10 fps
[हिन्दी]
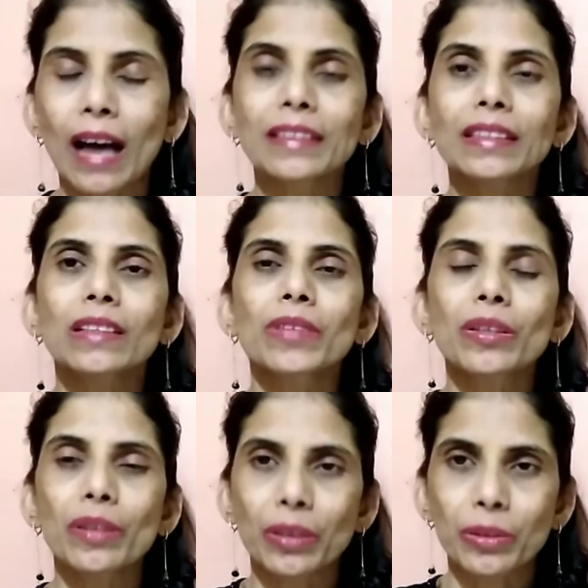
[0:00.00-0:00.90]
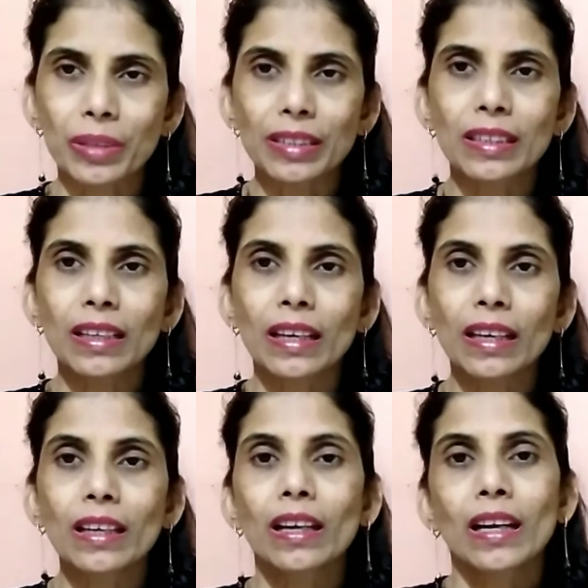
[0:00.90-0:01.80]
आज की वीडियो रिक्वेस्टेड
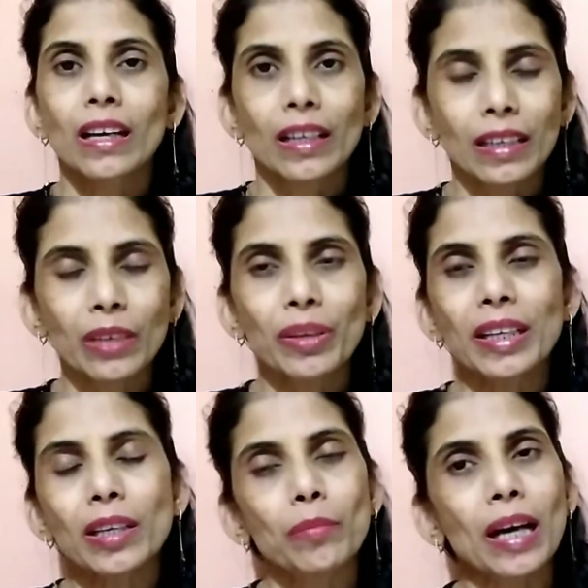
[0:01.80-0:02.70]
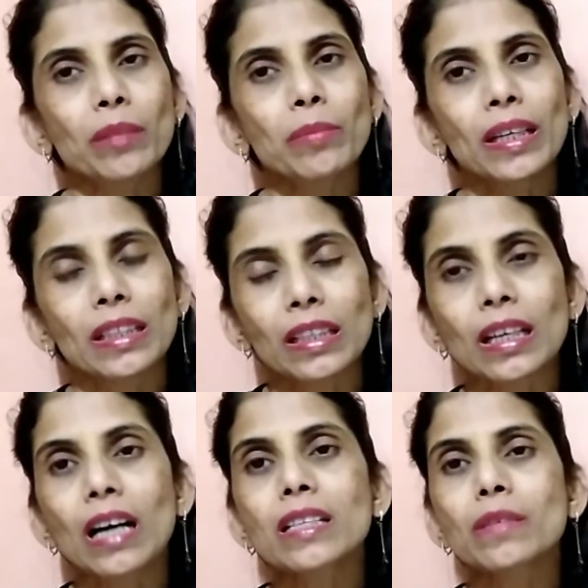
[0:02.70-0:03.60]
है डिलीवरी के बाद में
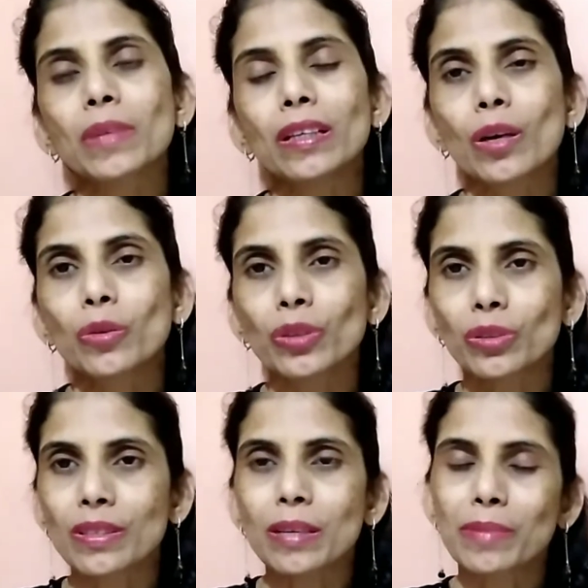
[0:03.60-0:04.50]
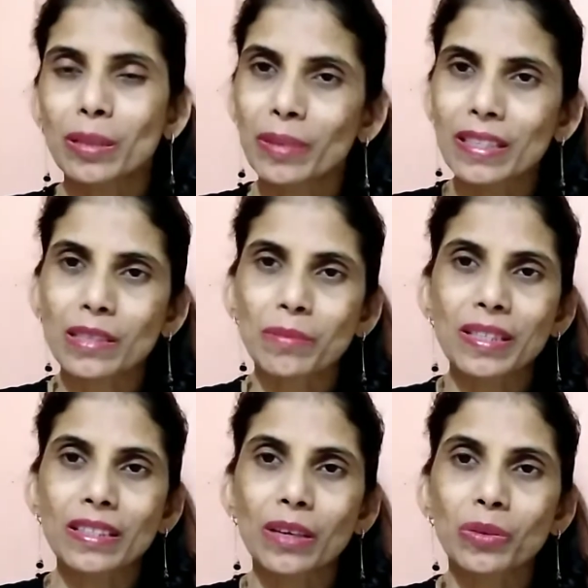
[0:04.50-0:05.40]
अधिकांश महिलाओं की जो सबसे बड़ी
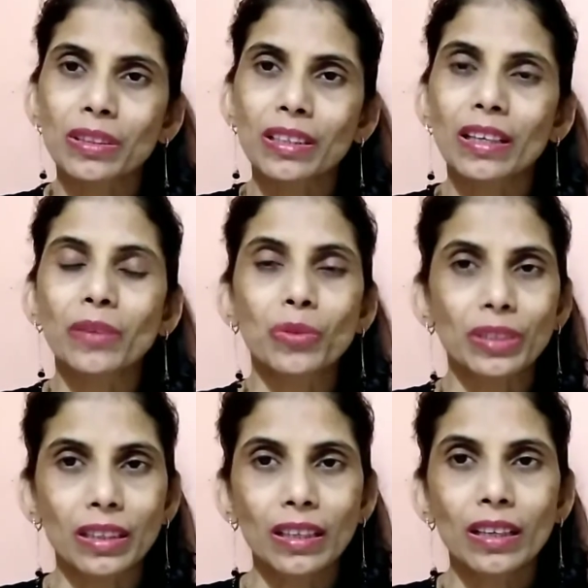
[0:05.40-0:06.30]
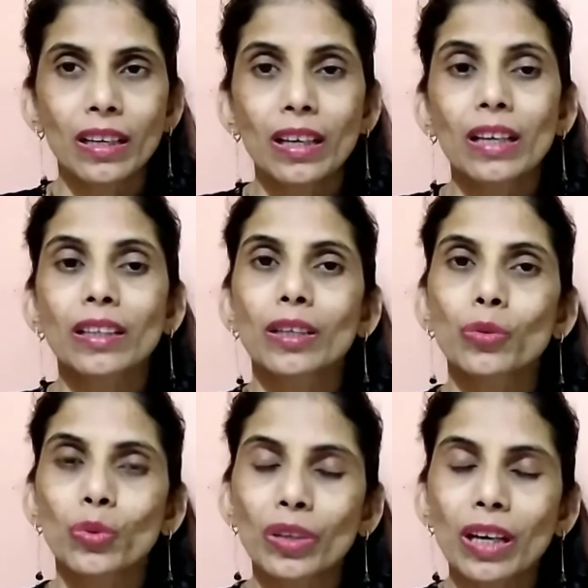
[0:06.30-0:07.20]
समस्या होती है वो ये
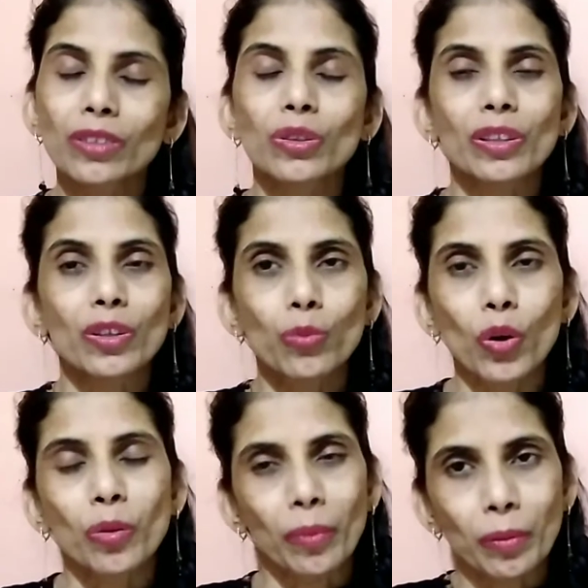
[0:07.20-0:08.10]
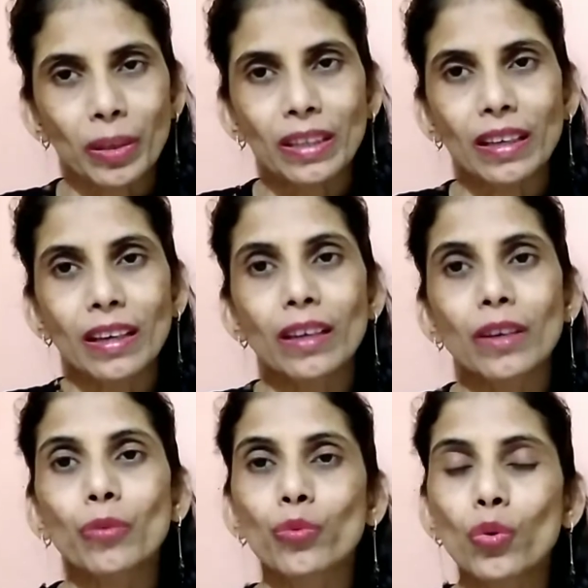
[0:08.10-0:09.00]
कि उनका जो न्यू बॉर्न बेबी है
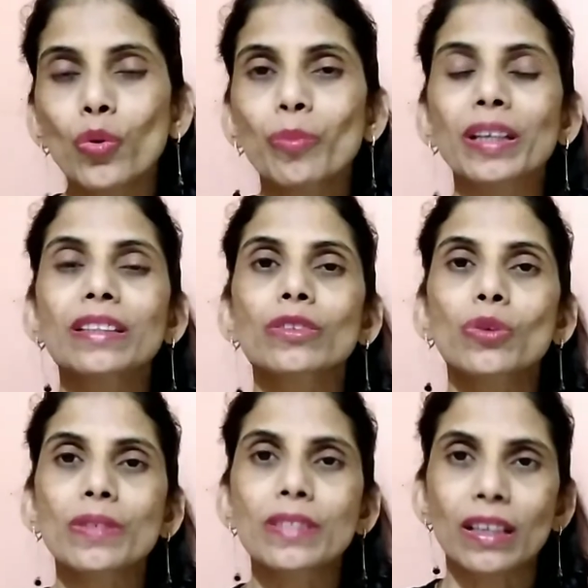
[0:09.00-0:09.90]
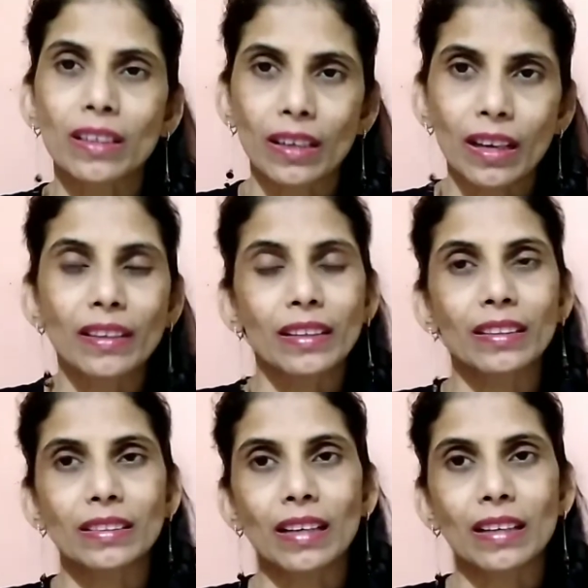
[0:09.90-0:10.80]
वो ब्रेस्ट को सक करना
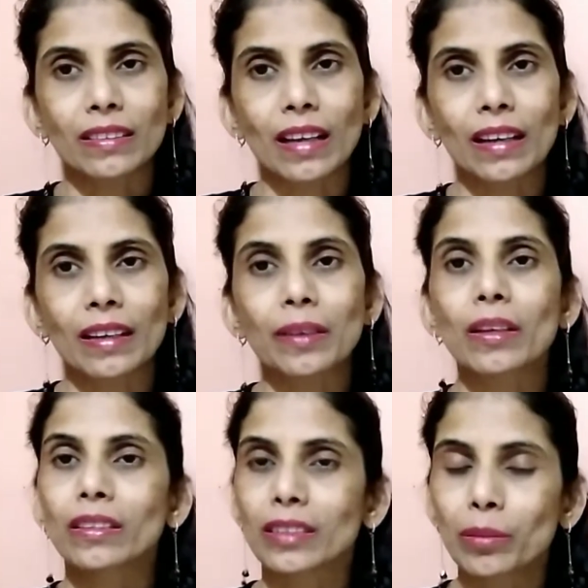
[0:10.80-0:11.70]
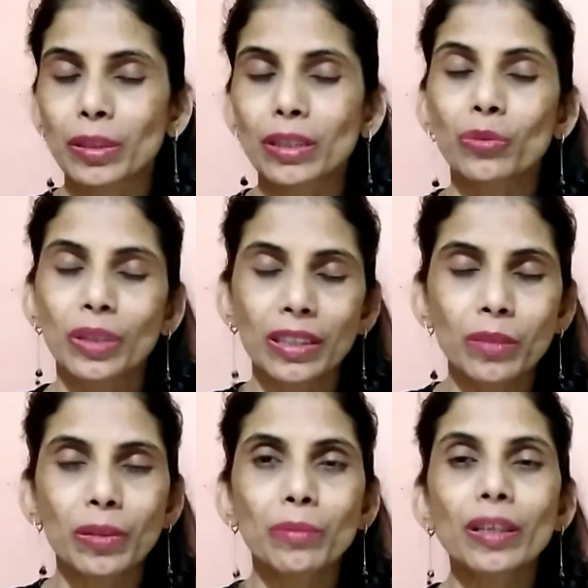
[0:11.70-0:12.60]
नहीं जानता है जबकि
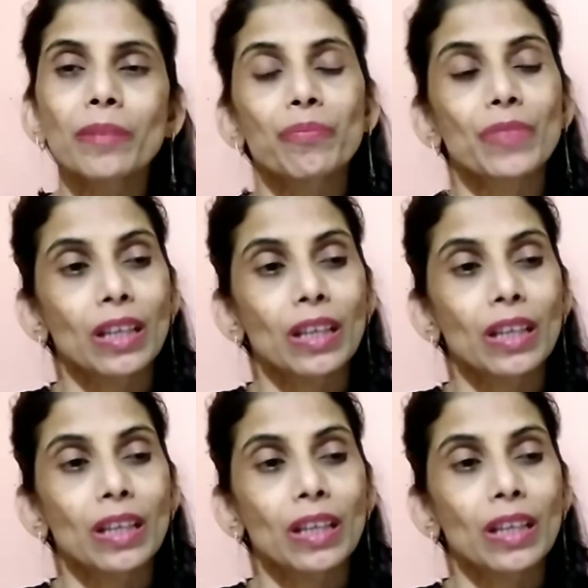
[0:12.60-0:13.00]
वही बेबी